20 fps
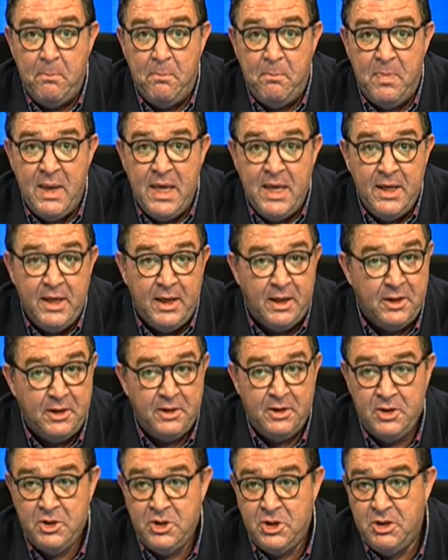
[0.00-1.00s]
bin
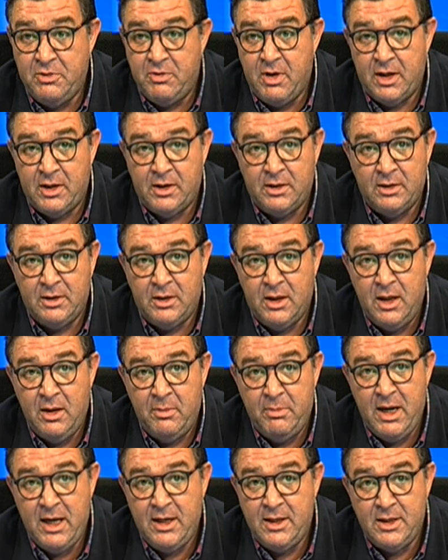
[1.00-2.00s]
civarında,
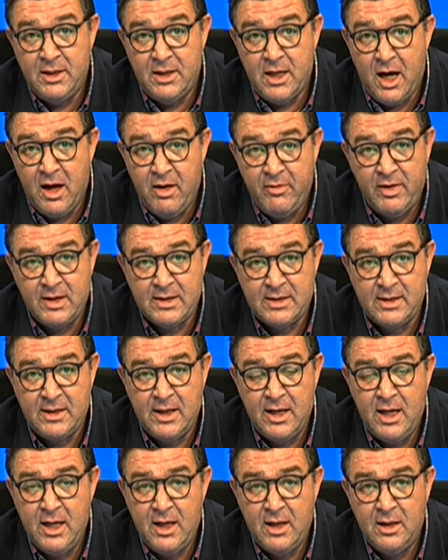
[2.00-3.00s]
belki daha
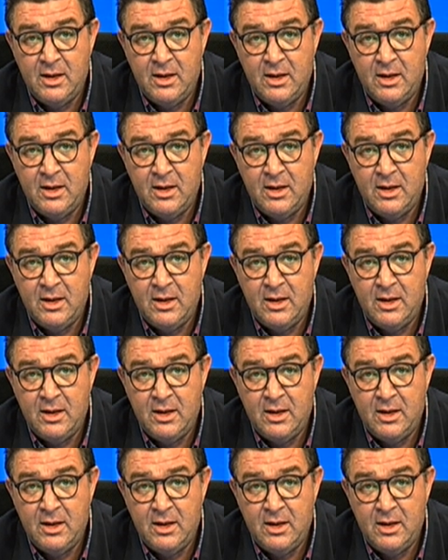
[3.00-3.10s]
fazla